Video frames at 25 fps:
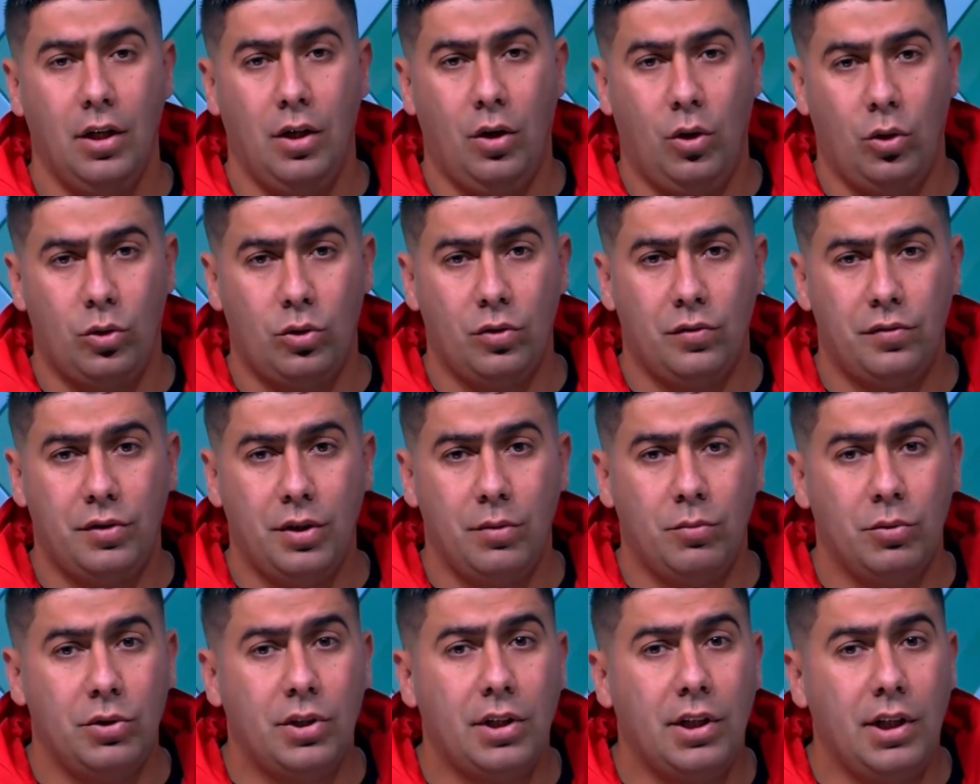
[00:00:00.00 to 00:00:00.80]
عطوفة
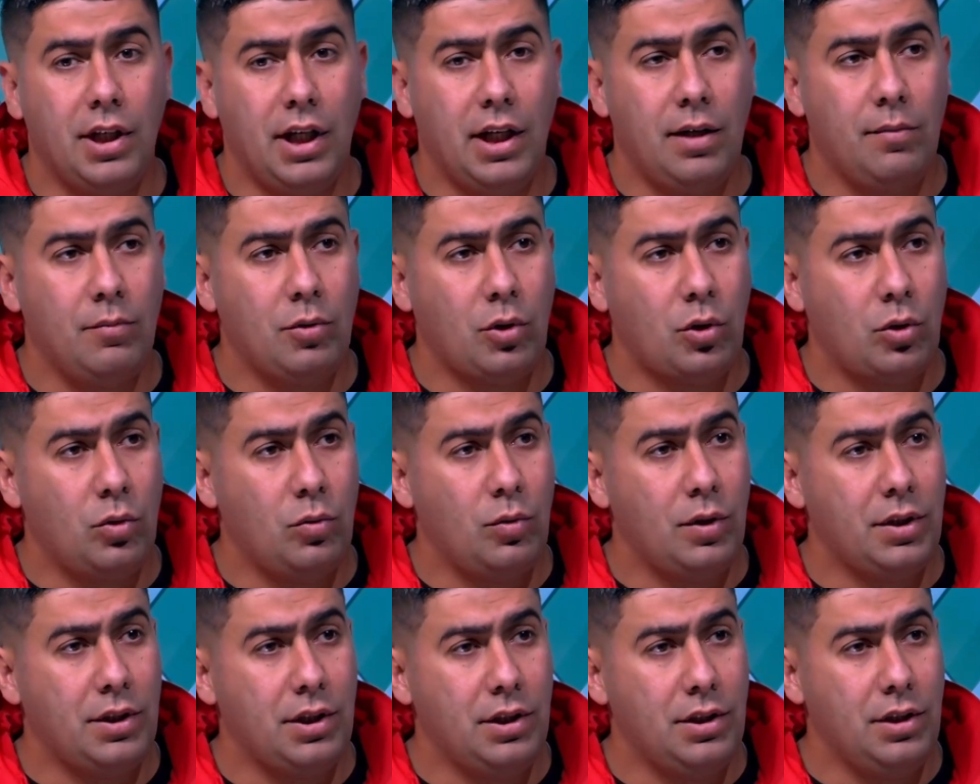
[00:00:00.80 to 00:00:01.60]
المدير العام
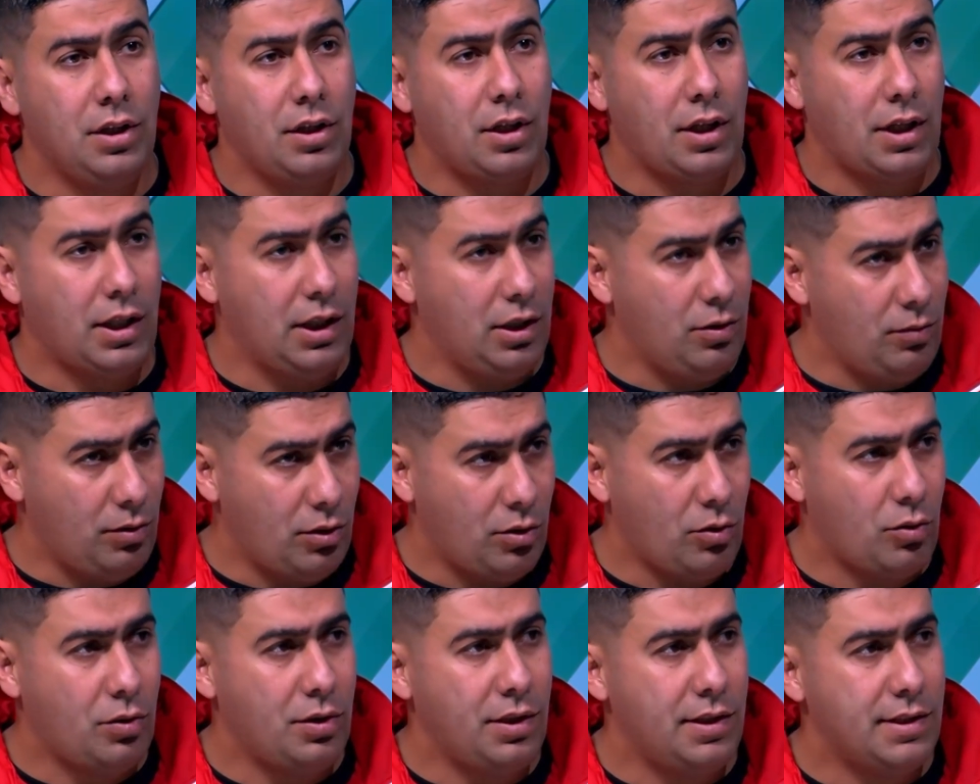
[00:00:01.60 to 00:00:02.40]
لقوات الدرك اللي هو
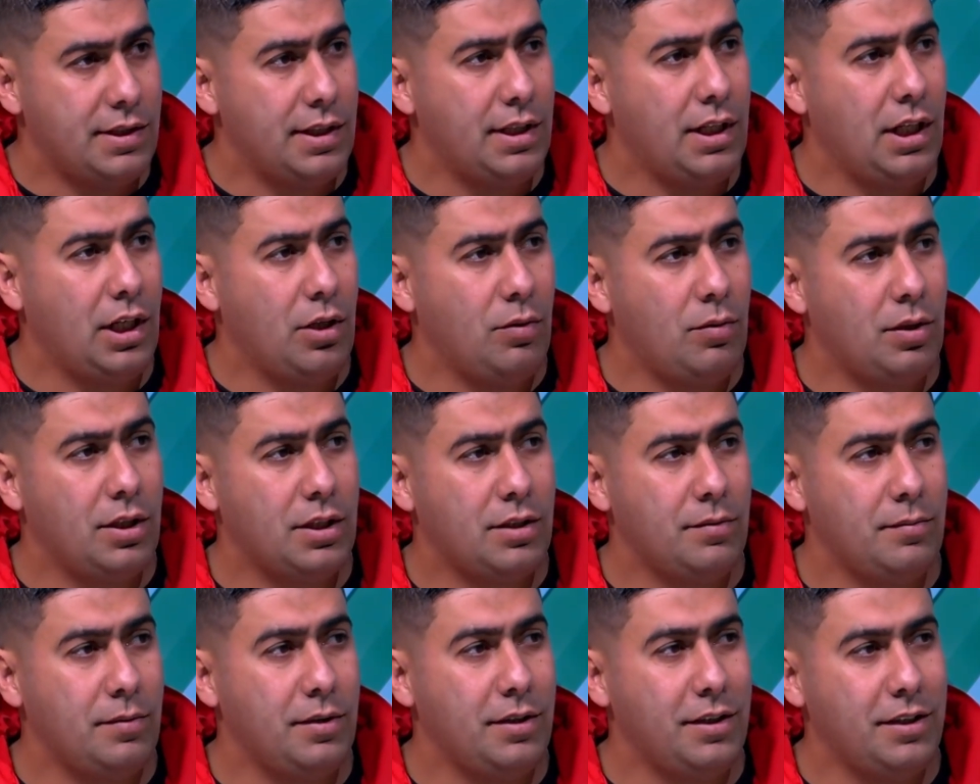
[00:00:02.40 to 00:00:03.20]
الركن حسين
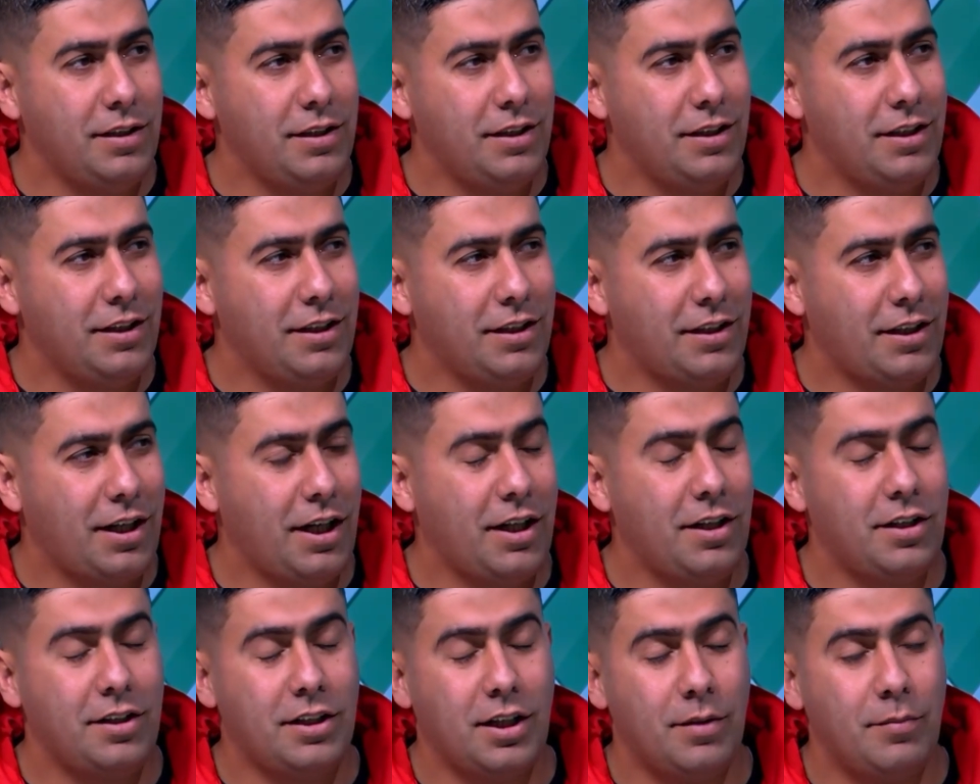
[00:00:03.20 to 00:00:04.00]
الحواتمي آه،
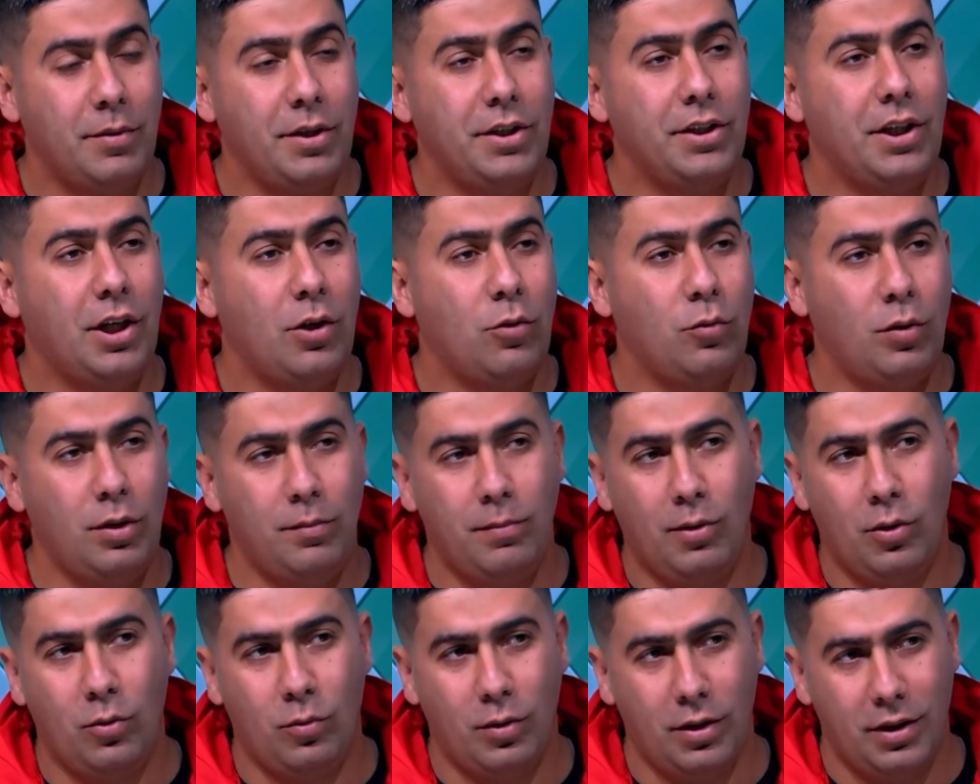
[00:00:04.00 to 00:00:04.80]
كان يتابعنا اول
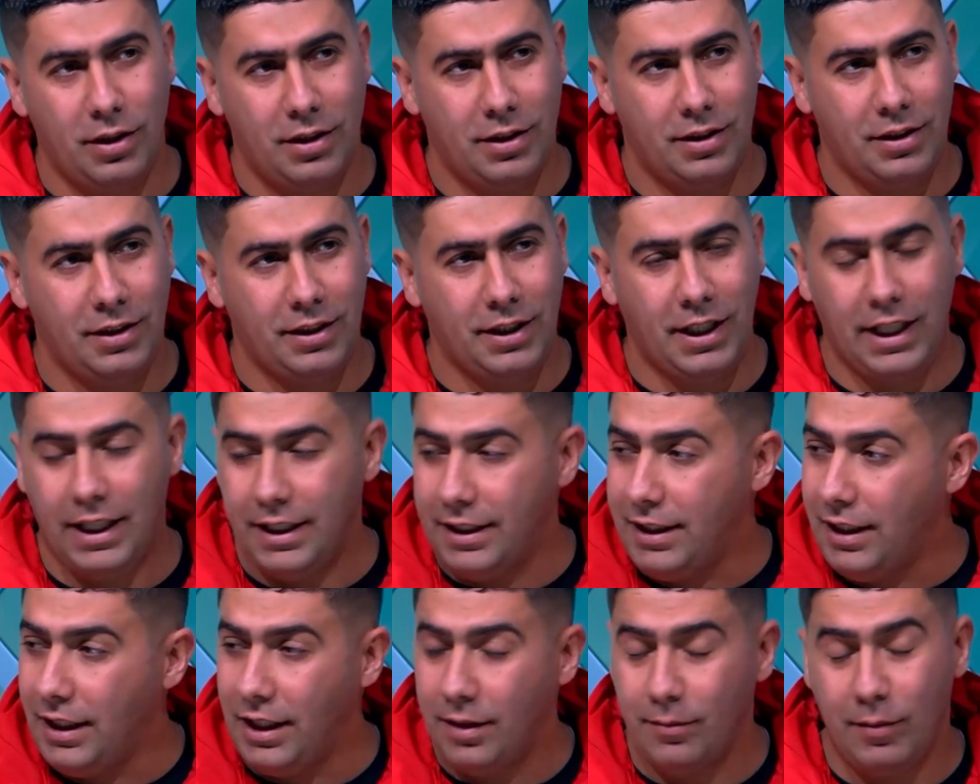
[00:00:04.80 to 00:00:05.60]
باول
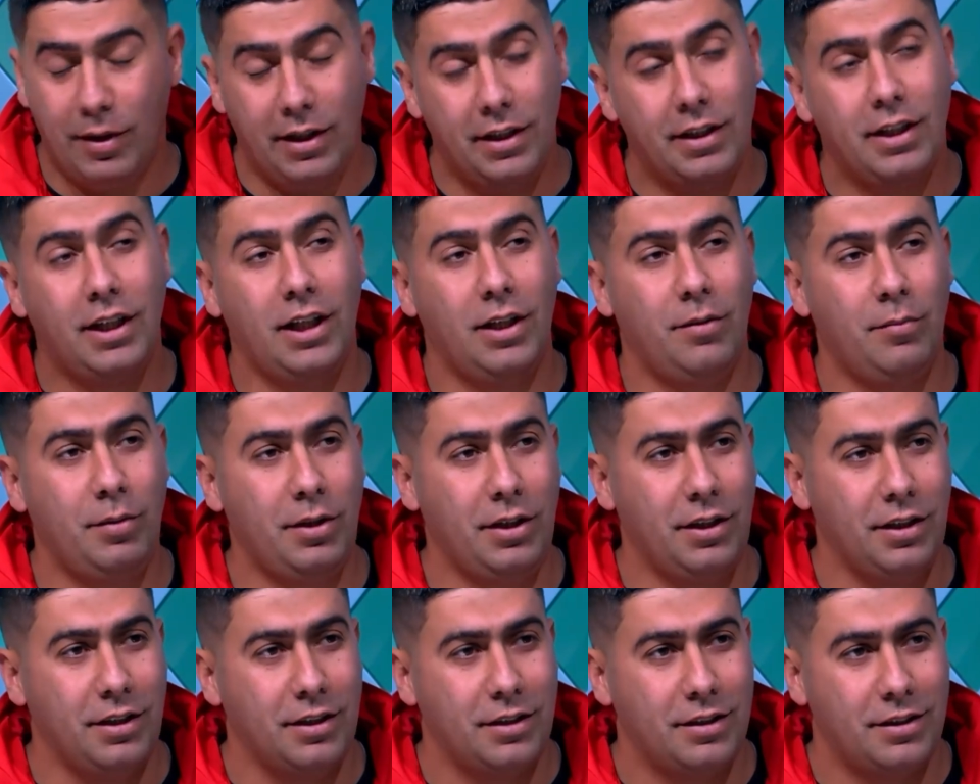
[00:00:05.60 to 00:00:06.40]
كان يحكي مع
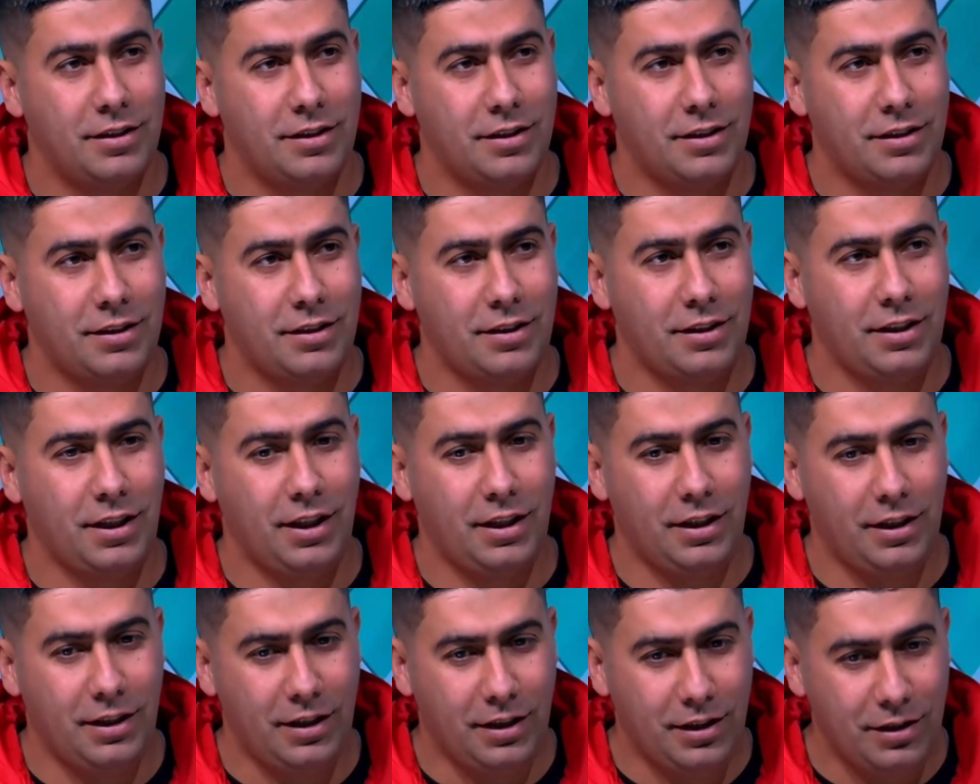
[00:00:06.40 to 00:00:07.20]
اللاعبين
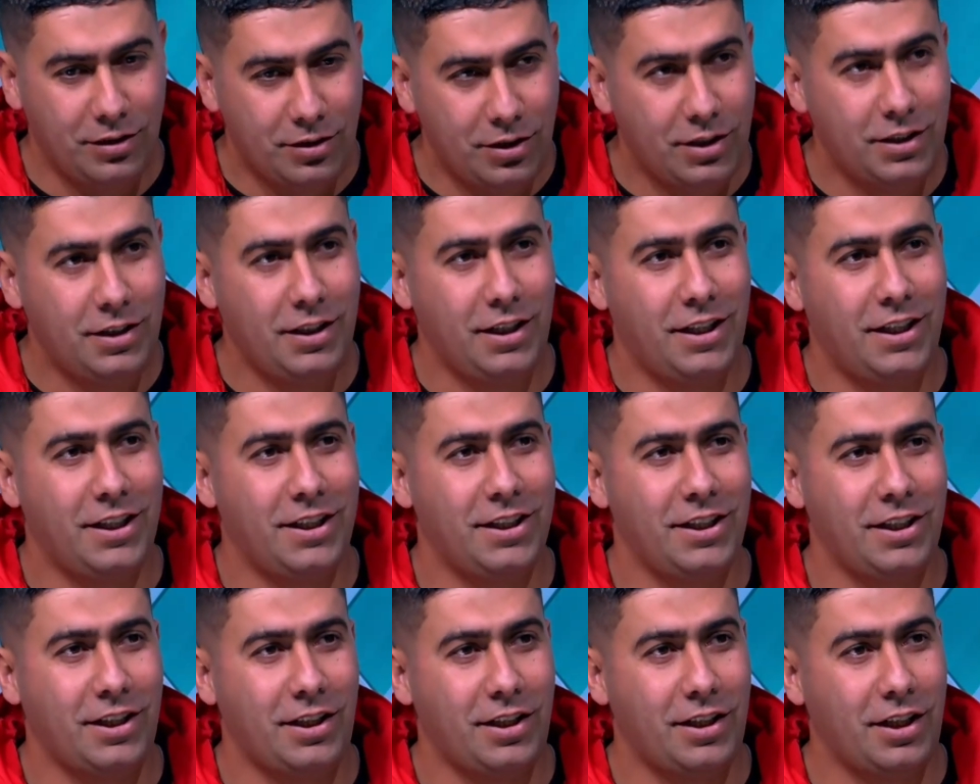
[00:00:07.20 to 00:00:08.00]
يعني شد
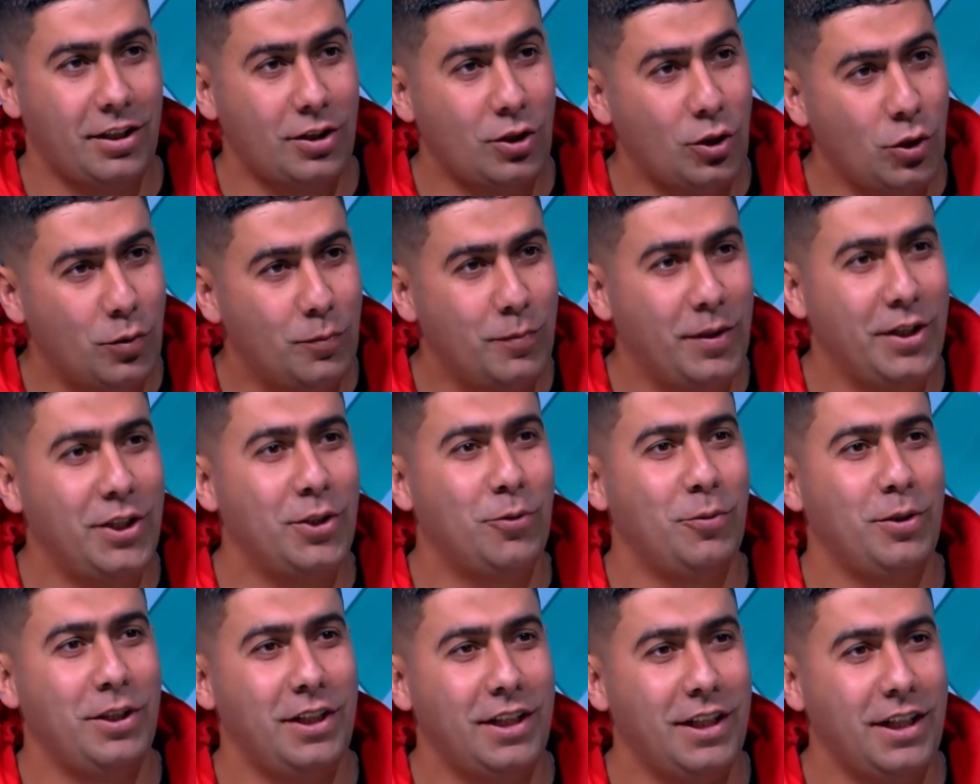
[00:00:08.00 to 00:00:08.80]
حالك يعطيهم
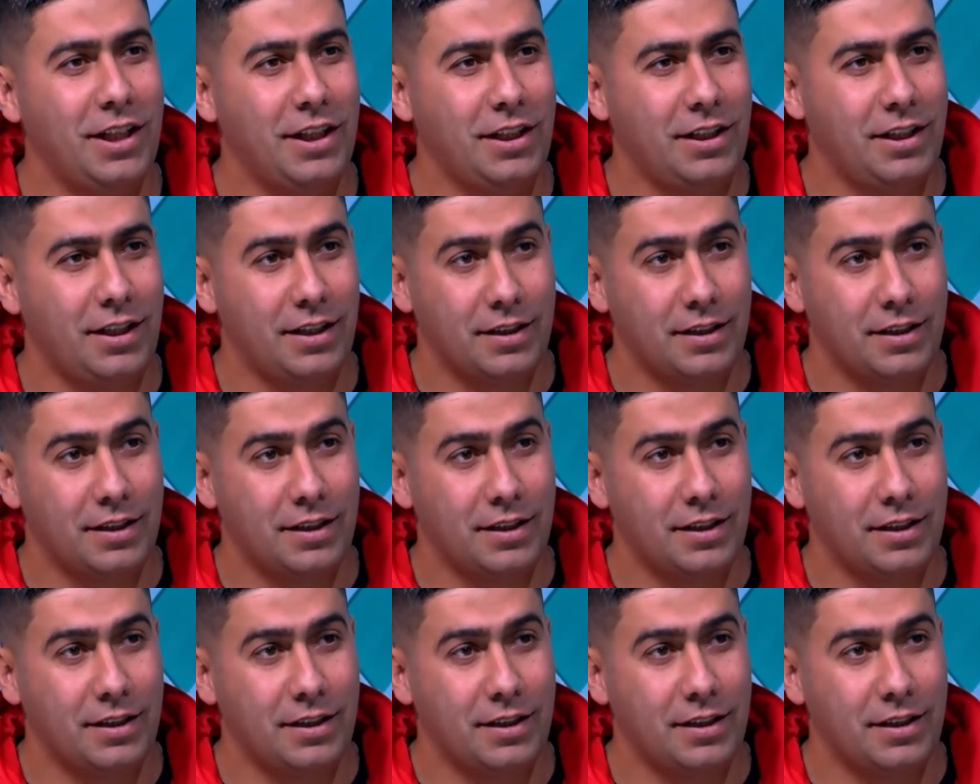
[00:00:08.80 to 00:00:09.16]
معنويات